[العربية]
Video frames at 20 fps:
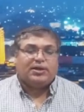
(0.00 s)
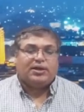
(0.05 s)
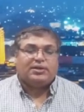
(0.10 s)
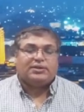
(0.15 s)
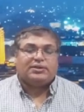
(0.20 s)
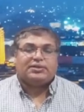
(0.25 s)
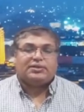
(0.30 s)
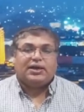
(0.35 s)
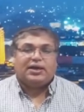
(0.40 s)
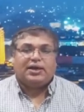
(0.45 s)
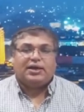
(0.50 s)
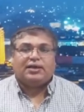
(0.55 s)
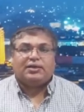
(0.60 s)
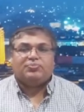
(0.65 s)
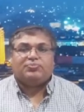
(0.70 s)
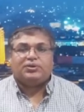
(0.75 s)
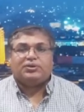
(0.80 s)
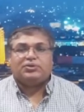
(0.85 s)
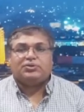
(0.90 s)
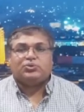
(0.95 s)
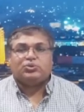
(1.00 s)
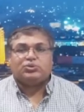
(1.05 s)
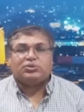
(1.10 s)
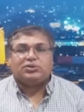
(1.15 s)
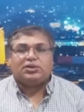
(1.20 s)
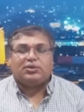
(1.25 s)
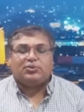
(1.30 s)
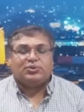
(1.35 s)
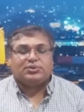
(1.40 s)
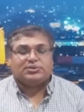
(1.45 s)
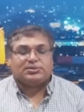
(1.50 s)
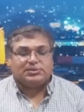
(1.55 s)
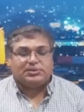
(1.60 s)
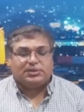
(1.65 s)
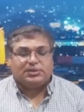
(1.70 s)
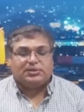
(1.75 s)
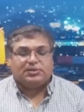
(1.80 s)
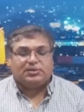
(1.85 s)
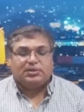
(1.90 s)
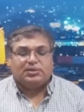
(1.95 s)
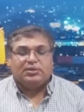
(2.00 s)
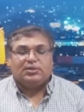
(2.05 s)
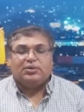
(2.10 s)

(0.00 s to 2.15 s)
عن اتحاد بين روسيا والصين